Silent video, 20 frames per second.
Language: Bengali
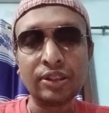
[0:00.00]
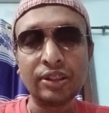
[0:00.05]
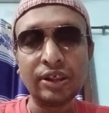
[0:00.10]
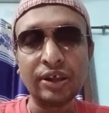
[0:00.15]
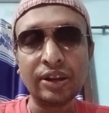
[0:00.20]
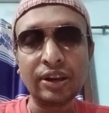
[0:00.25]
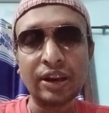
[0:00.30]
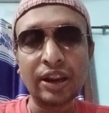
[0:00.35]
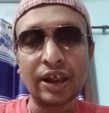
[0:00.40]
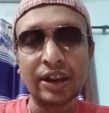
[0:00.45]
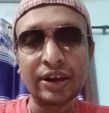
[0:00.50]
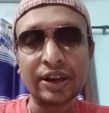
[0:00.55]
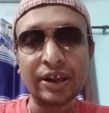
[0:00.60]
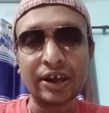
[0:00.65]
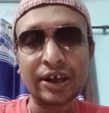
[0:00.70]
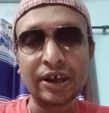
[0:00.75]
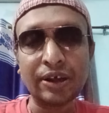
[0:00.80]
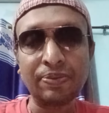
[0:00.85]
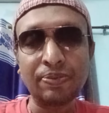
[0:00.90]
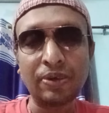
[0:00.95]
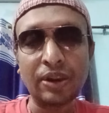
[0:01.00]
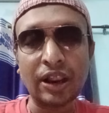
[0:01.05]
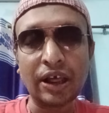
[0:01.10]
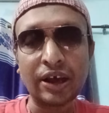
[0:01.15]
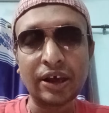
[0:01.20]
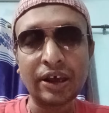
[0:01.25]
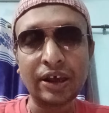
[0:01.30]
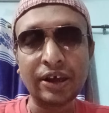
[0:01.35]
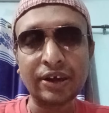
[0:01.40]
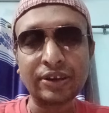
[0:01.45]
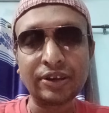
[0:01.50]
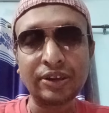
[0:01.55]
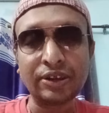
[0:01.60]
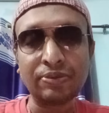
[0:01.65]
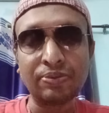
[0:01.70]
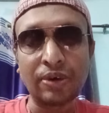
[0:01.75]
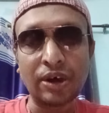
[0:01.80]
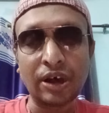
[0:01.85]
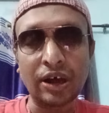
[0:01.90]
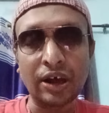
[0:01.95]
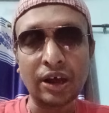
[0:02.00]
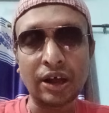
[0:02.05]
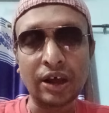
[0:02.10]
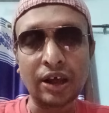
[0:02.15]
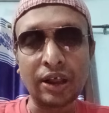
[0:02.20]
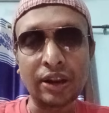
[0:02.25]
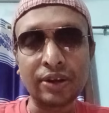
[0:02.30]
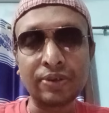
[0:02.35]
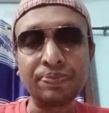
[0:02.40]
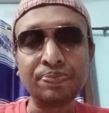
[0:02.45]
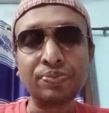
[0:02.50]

দিন না ডেকে বেলাকে একটি বার